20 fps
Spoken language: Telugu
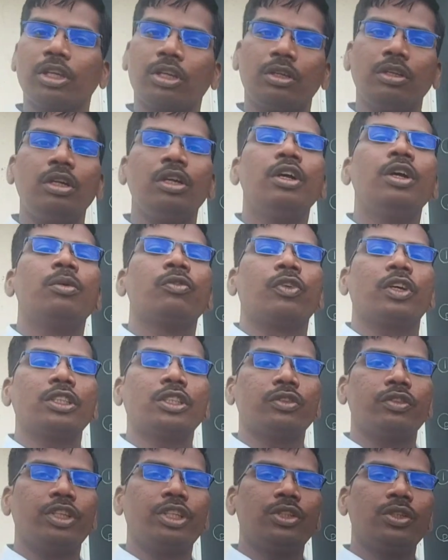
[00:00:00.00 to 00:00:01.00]
మీరు
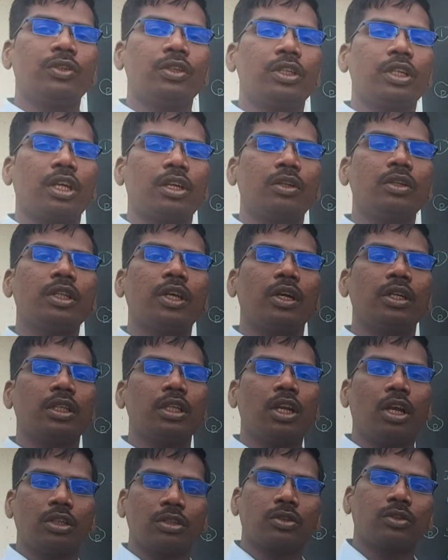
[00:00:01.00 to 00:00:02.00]
ఫస్ట్ వింటూ ఉంటారు
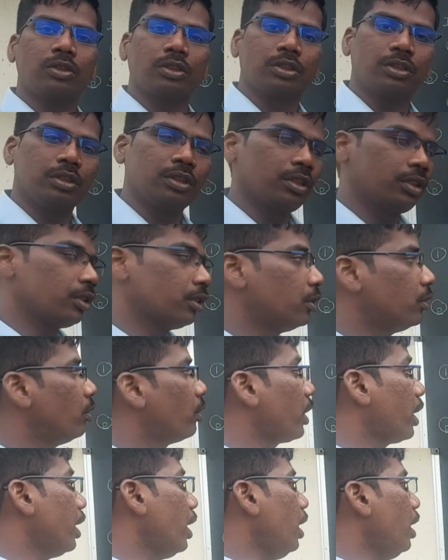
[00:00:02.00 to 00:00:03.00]
తర్వాత రాసుకుంటూ ఉంటారు
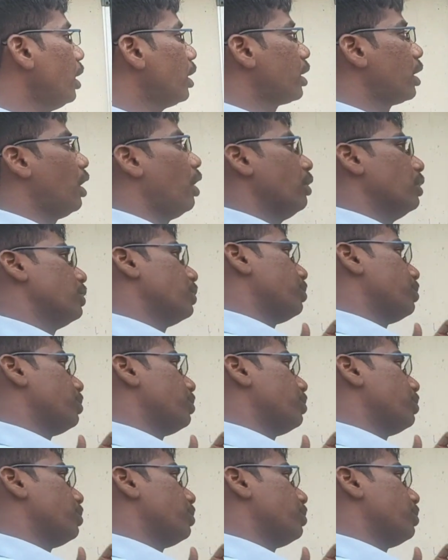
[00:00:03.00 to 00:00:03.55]
ఓకేనా నా